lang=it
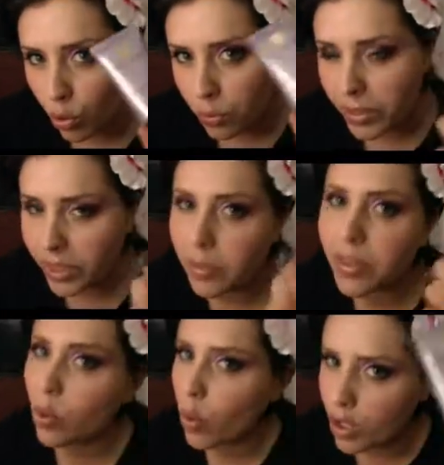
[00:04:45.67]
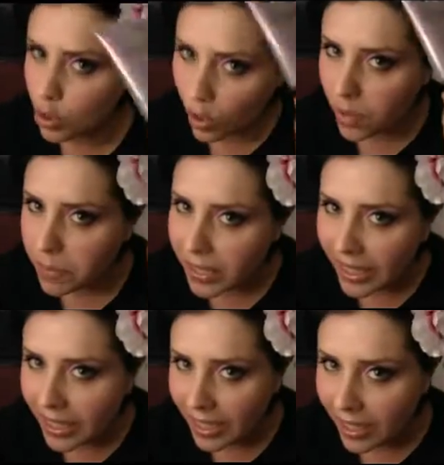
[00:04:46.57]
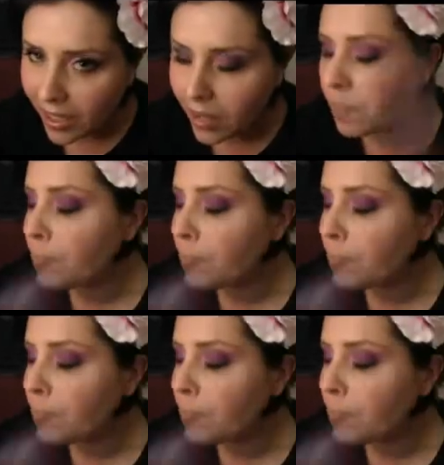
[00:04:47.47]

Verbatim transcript: praticamente questo è il peeling.